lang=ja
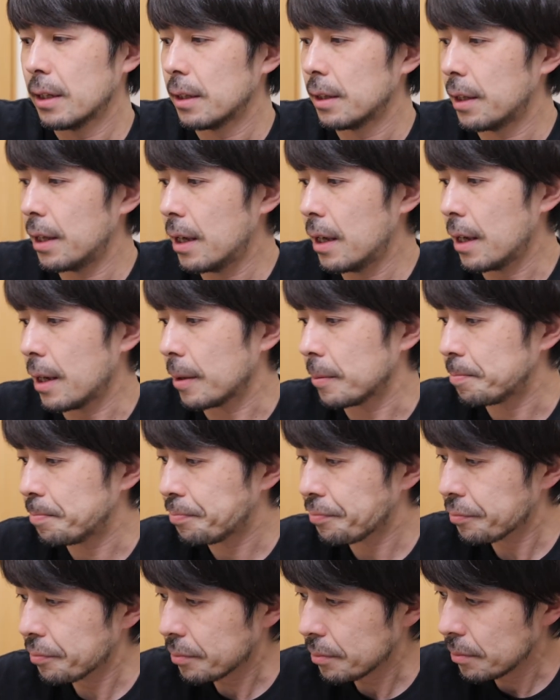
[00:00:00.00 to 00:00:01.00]
で、
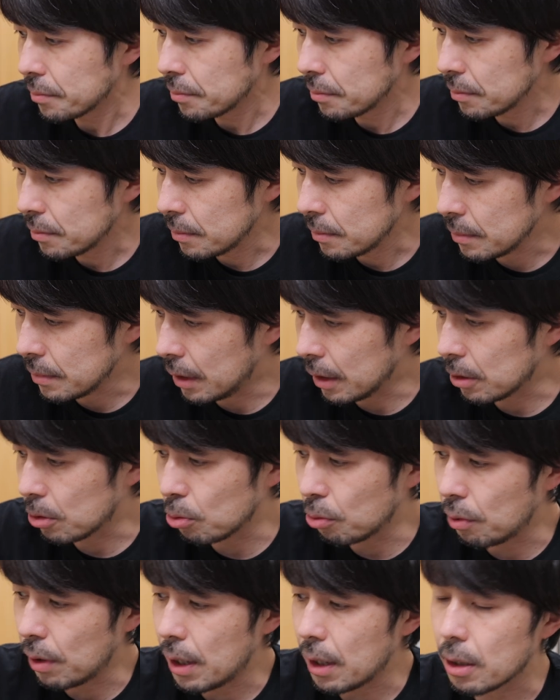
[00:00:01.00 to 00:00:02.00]
あ
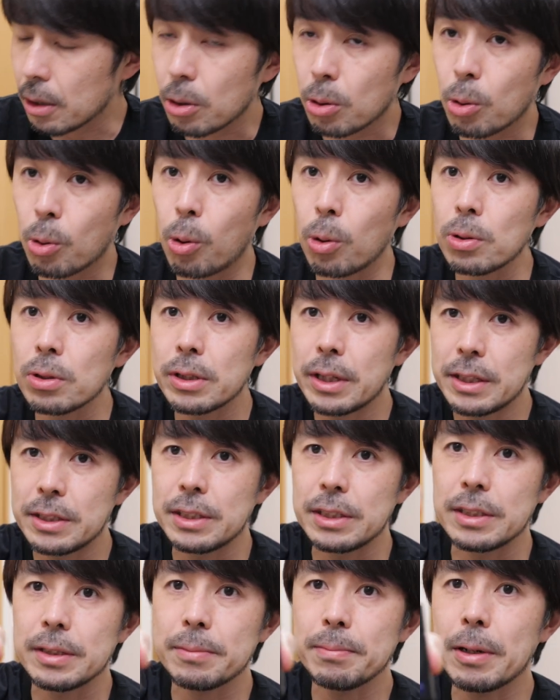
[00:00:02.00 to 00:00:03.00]
とは
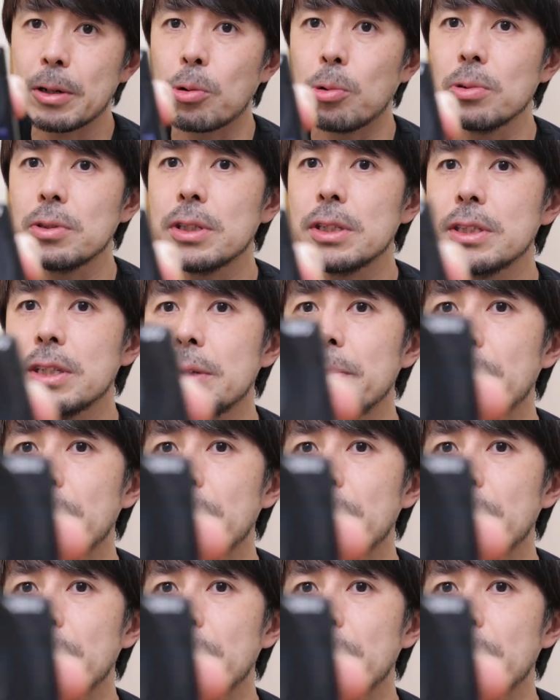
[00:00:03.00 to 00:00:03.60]
コンデジ、コンデジは